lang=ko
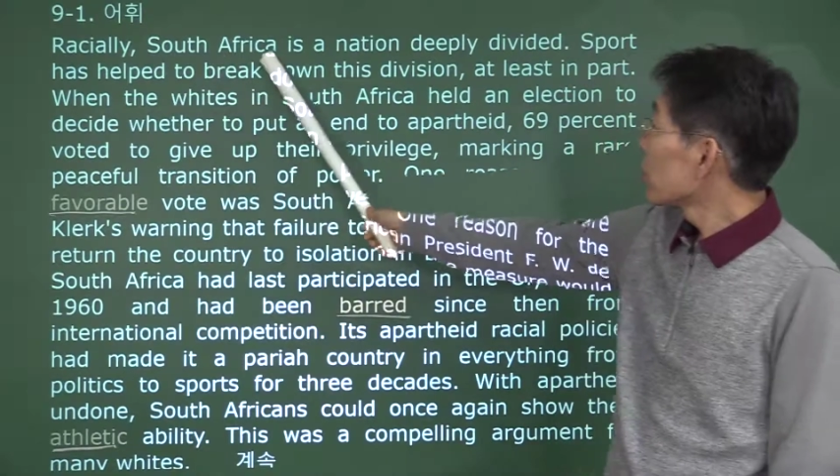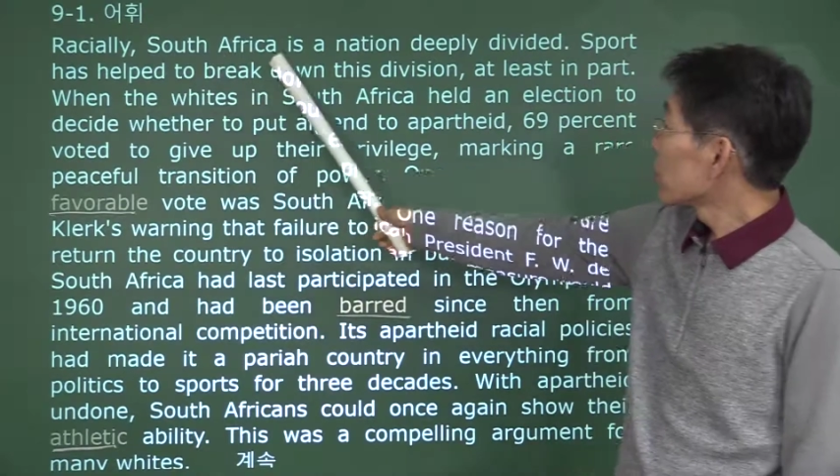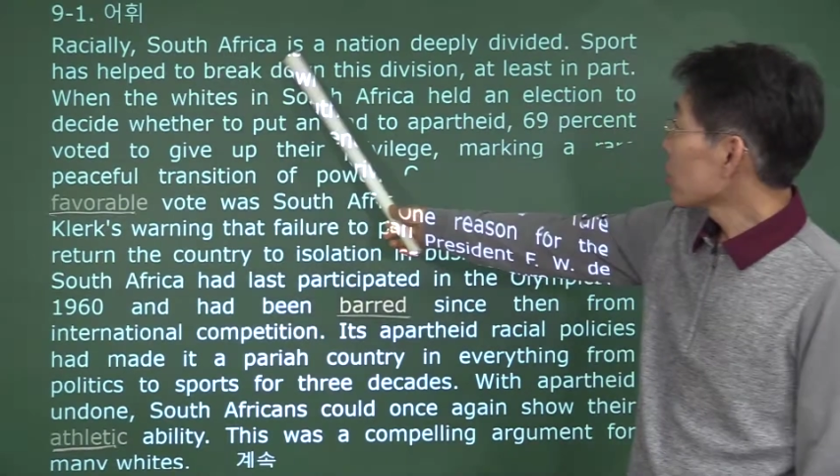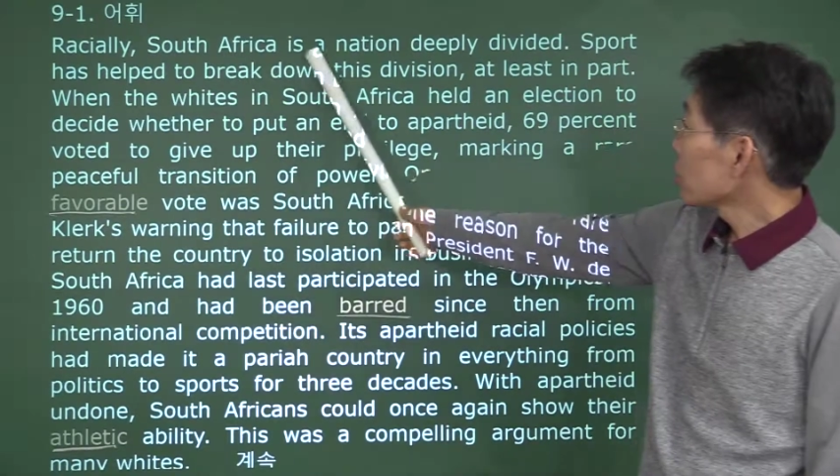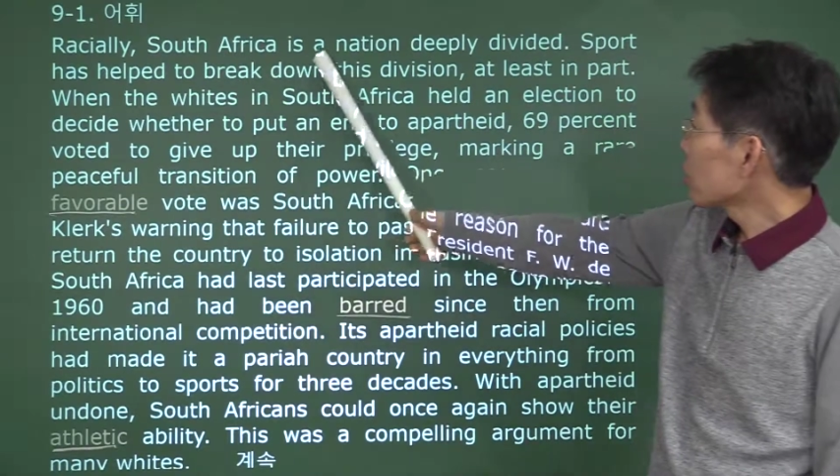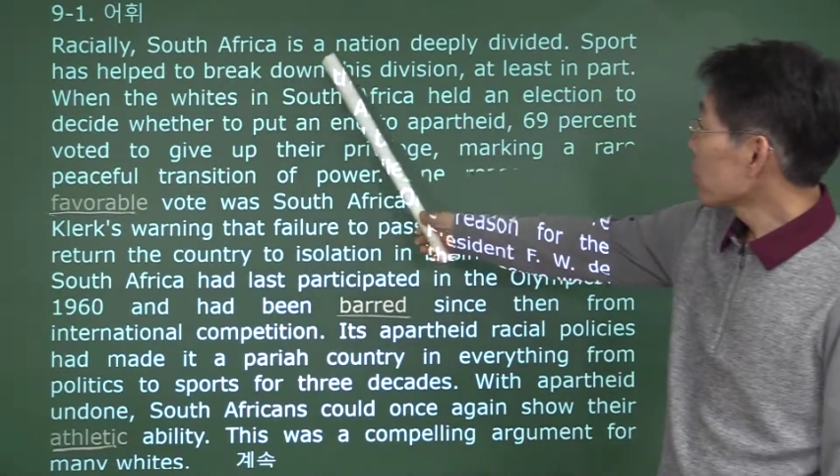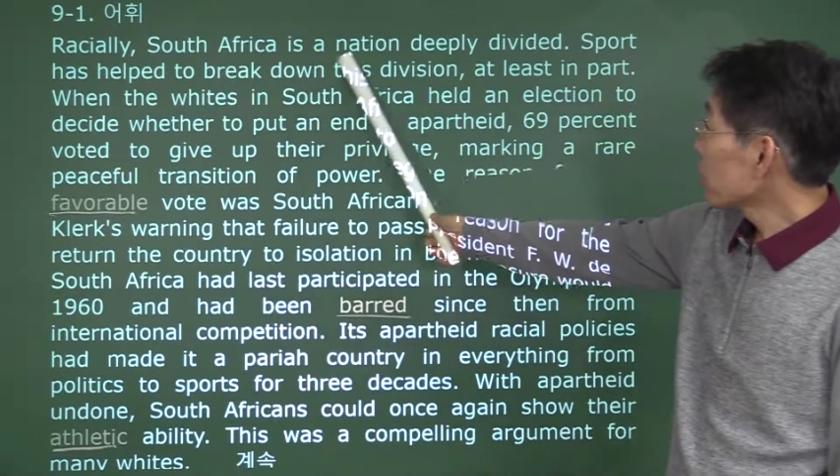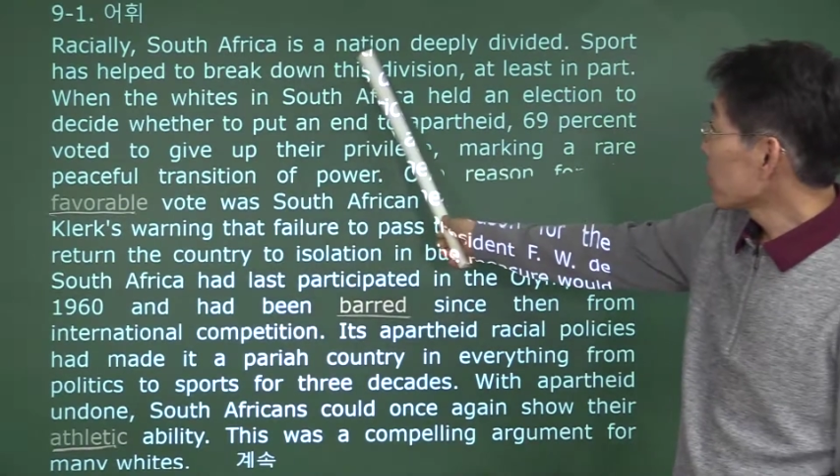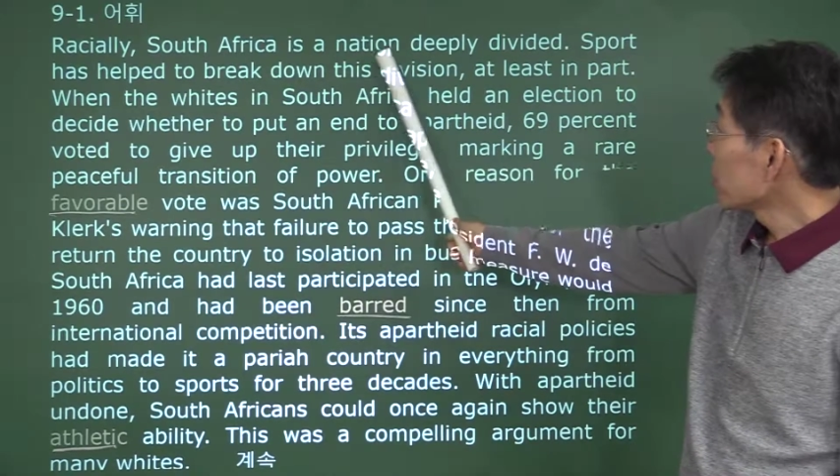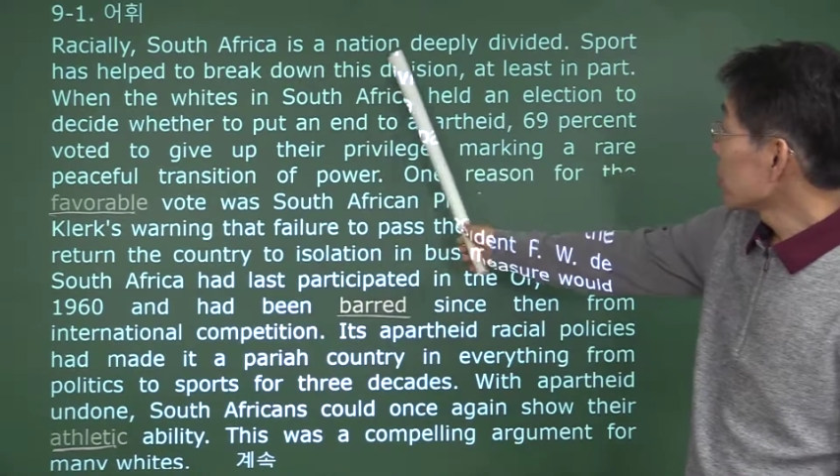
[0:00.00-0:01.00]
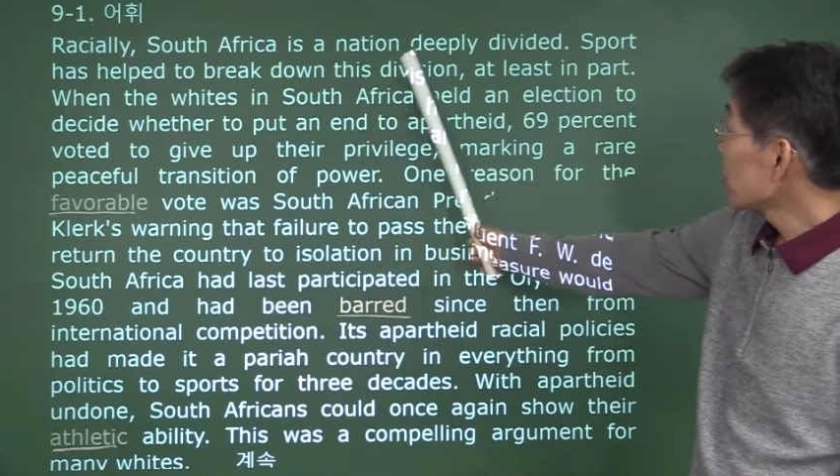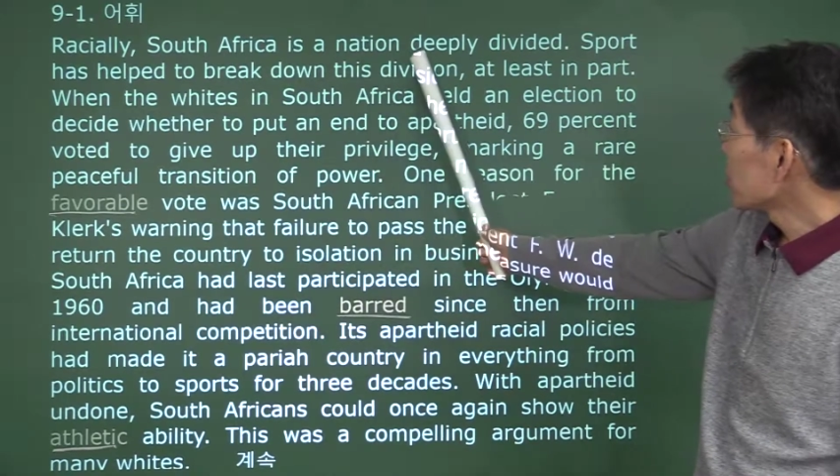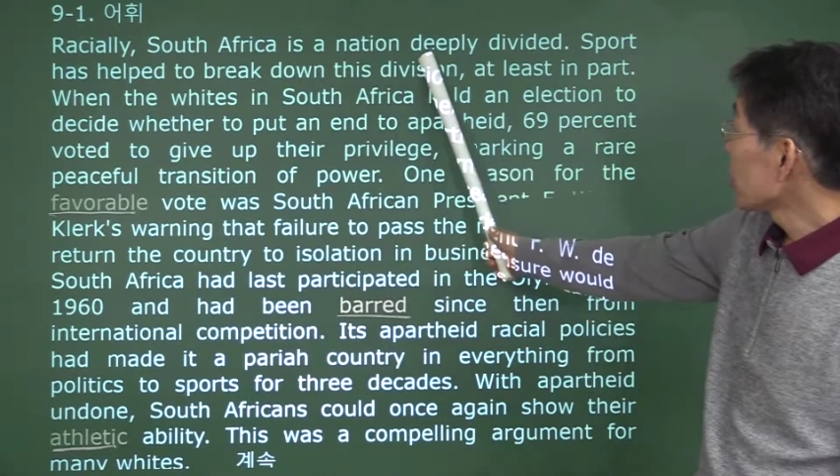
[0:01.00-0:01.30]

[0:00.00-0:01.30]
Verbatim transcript: 사우스 아프리카 is a